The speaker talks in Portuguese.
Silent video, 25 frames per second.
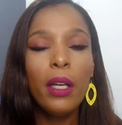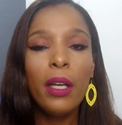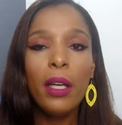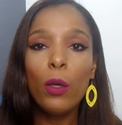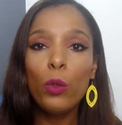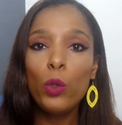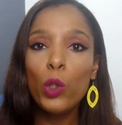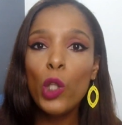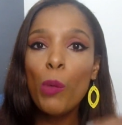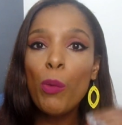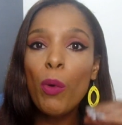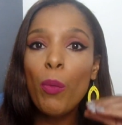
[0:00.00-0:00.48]

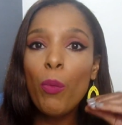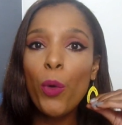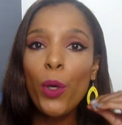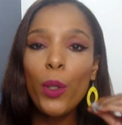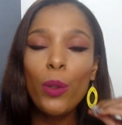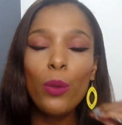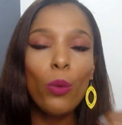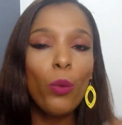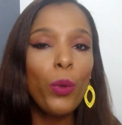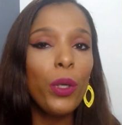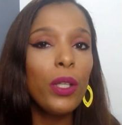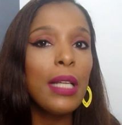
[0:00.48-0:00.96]
Eu tomo
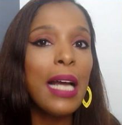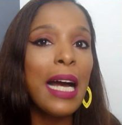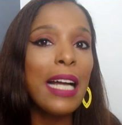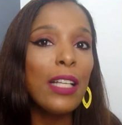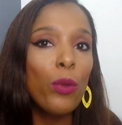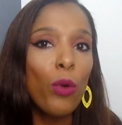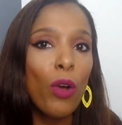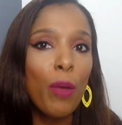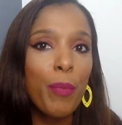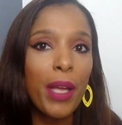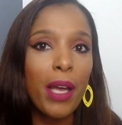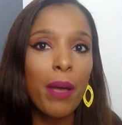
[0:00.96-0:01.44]
muito
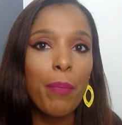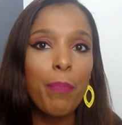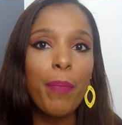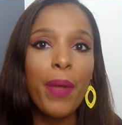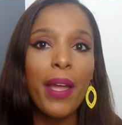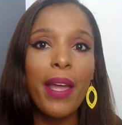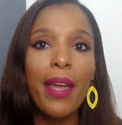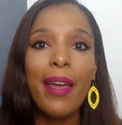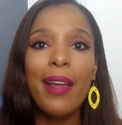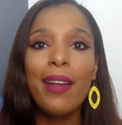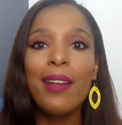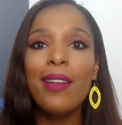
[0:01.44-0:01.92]
cuidado com a minha
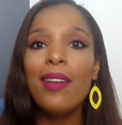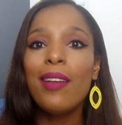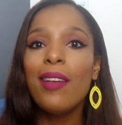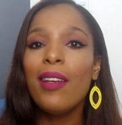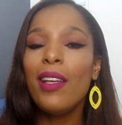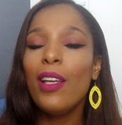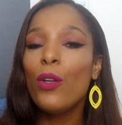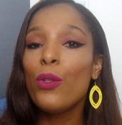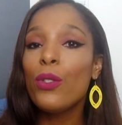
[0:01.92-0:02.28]
pele,